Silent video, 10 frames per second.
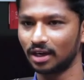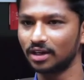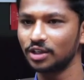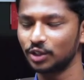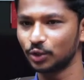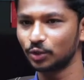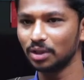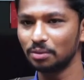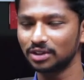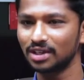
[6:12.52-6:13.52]
అంటే
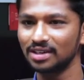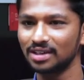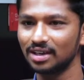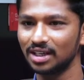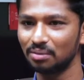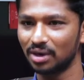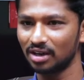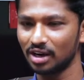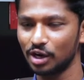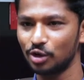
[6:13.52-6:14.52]
యువత మొత్తానికి ఈ
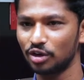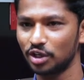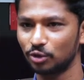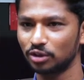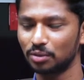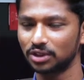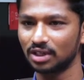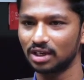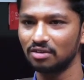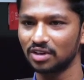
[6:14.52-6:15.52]
మండలాల్లో ఉన్న యువత
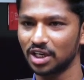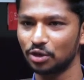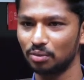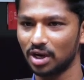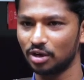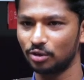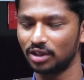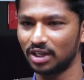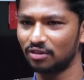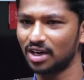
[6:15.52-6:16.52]
మొత్తానికి వినయ్ కుమార్
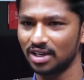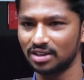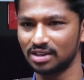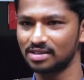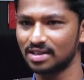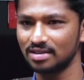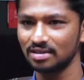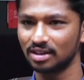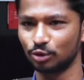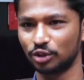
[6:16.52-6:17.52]
గౌడ్ ఎవరనేది తెలుసా
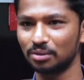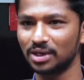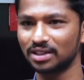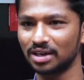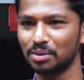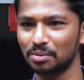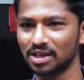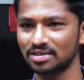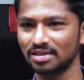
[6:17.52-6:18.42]
గుర్తుపడతారా మిమ్మల్ని